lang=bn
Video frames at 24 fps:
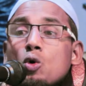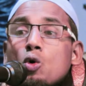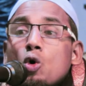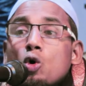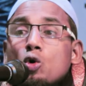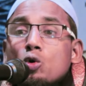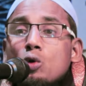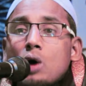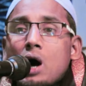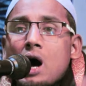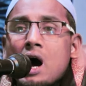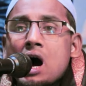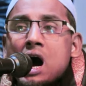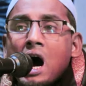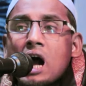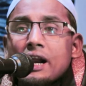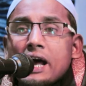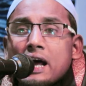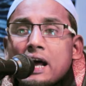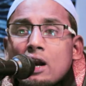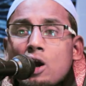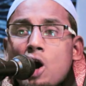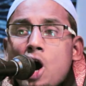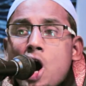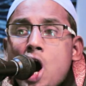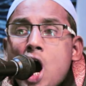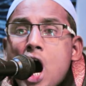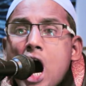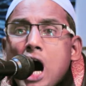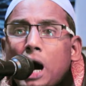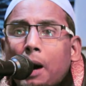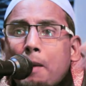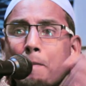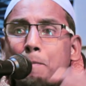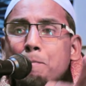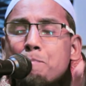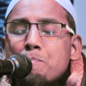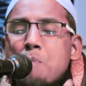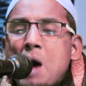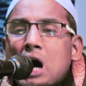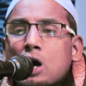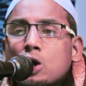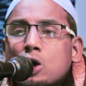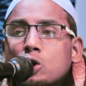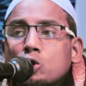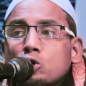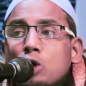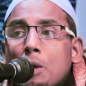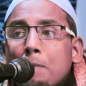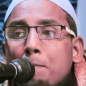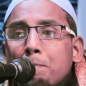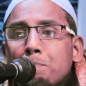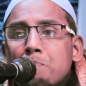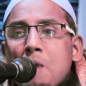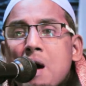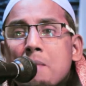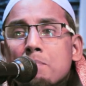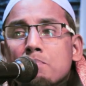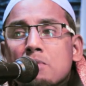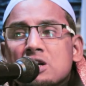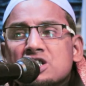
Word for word: কোরআনের হক বক্তব্য